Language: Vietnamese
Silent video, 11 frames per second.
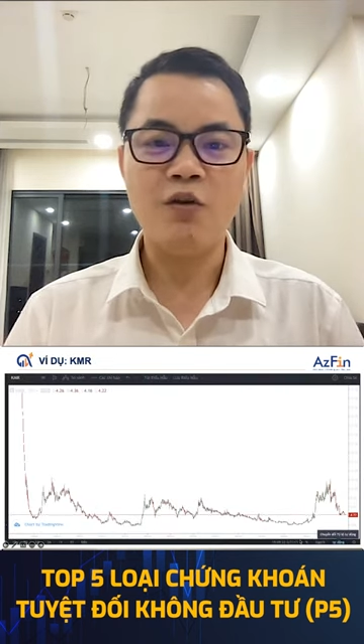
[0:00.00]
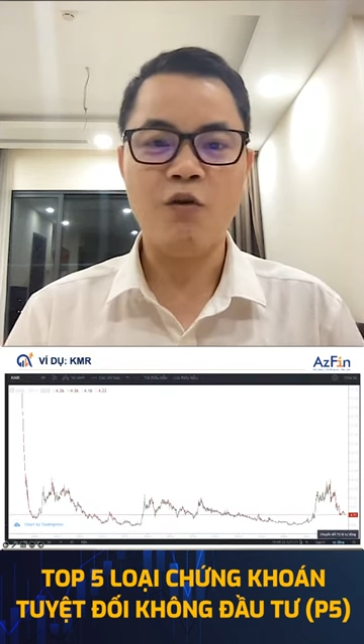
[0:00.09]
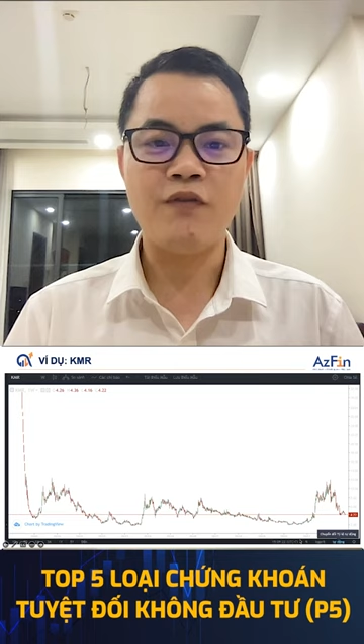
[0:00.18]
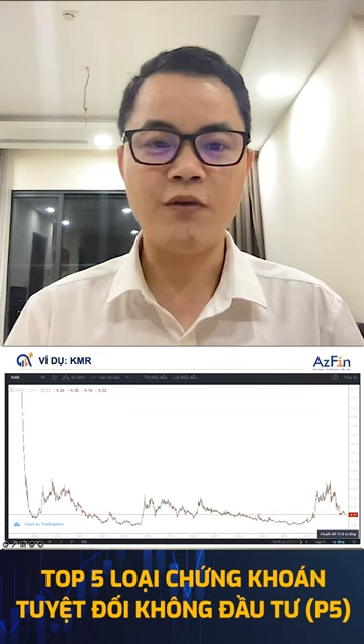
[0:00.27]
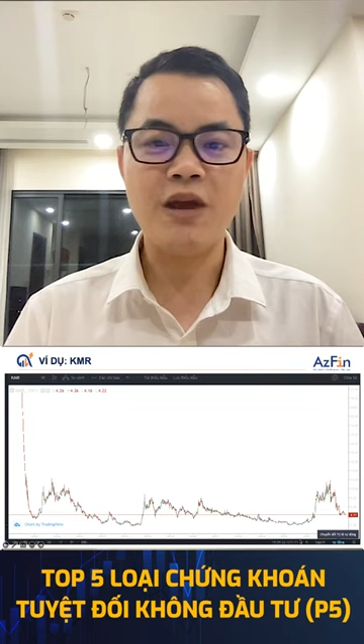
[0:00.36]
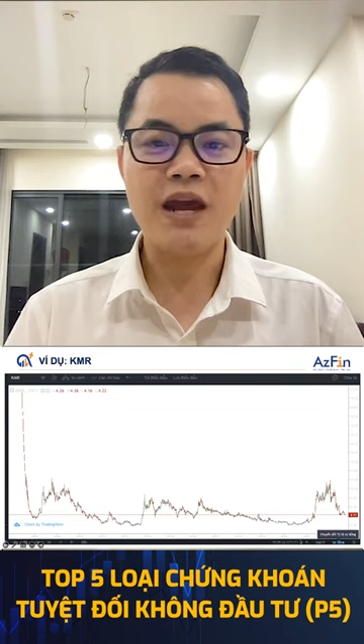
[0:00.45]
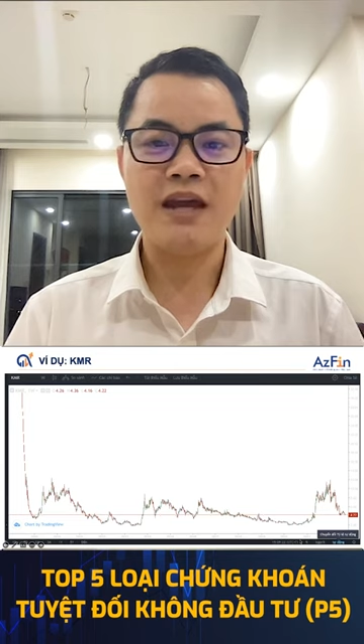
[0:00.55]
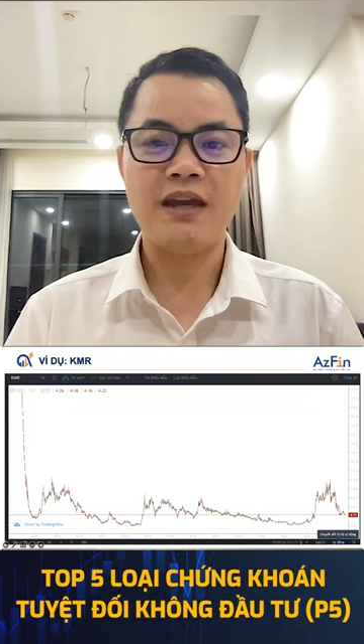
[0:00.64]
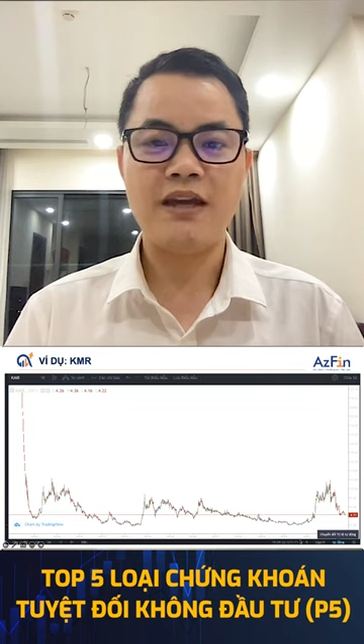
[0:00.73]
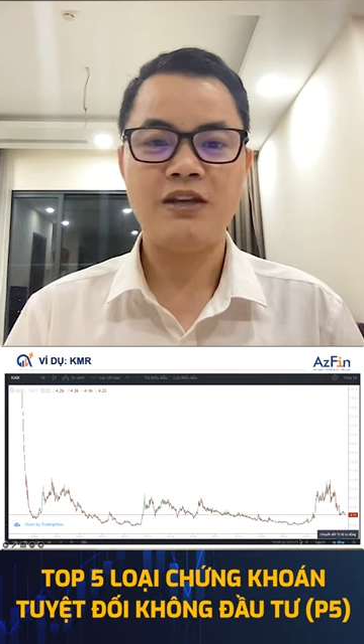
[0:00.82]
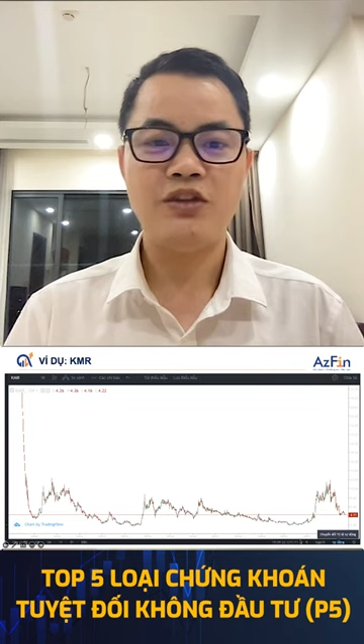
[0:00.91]
cổ phiếu này
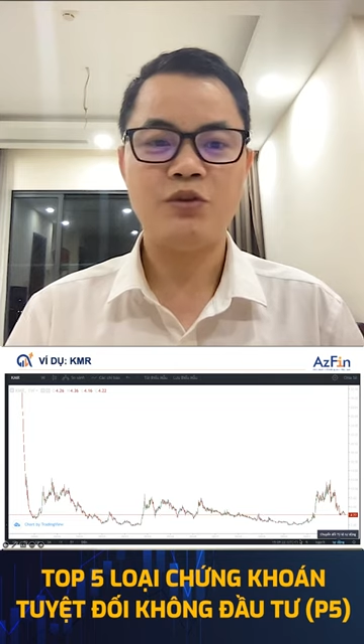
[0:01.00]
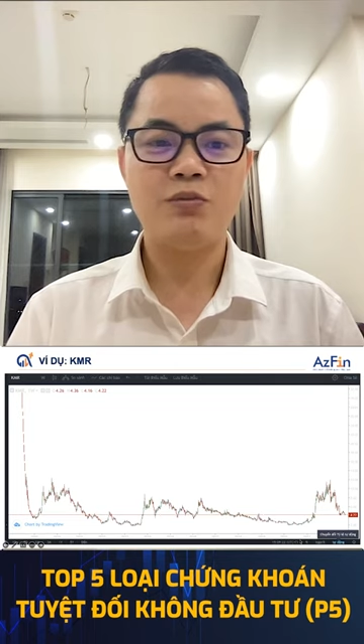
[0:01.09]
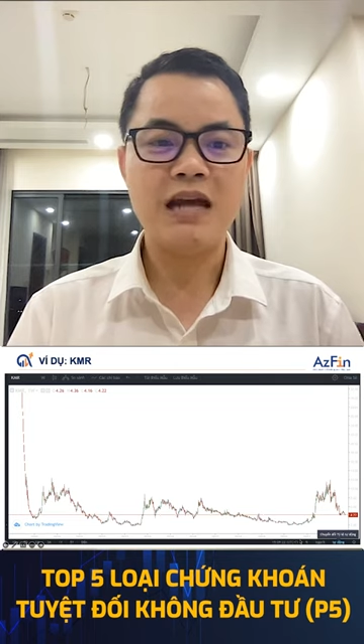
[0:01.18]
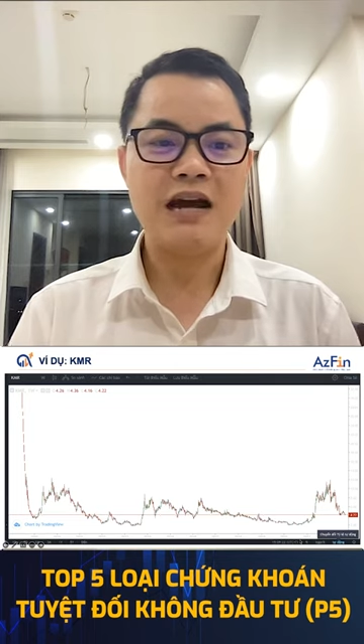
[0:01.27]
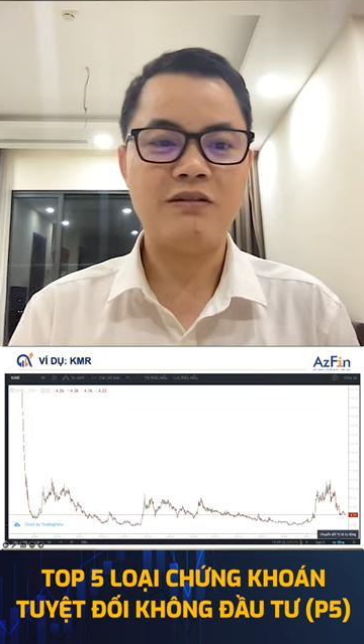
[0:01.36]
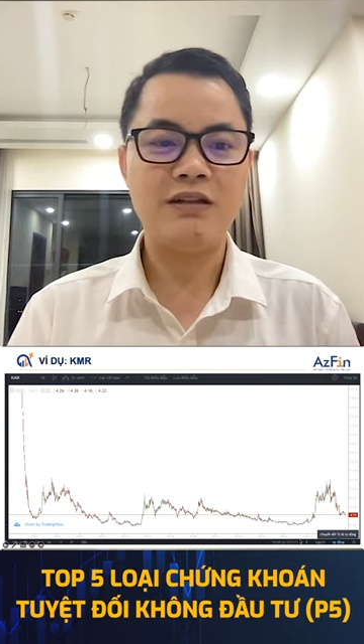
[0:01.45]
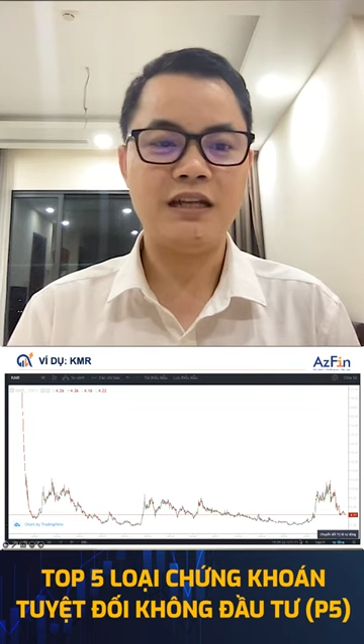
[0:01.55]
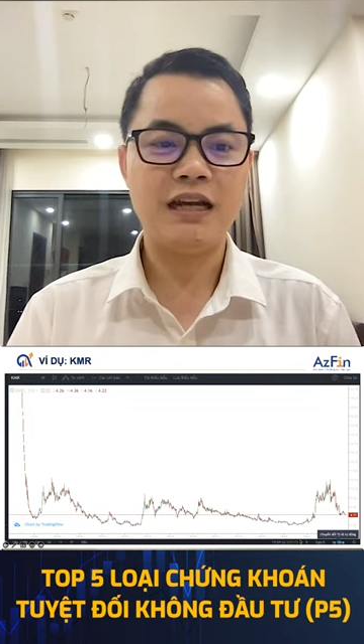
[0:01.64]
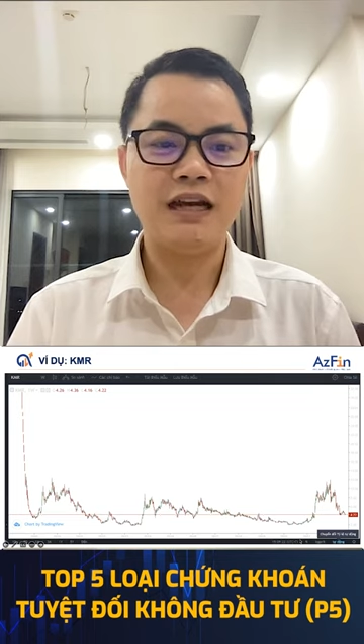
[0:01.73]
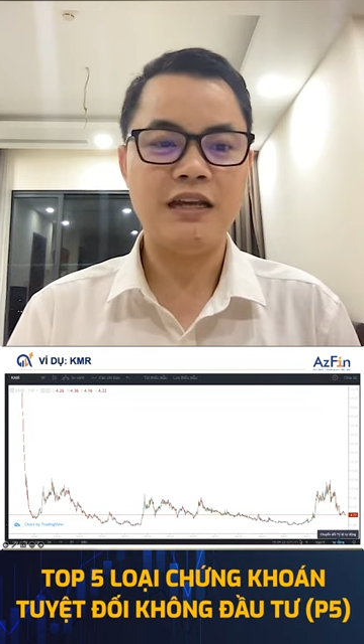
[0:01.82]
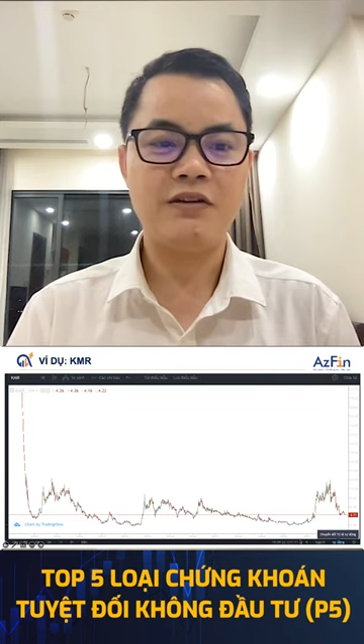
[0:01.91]
chúng ta có thể thấy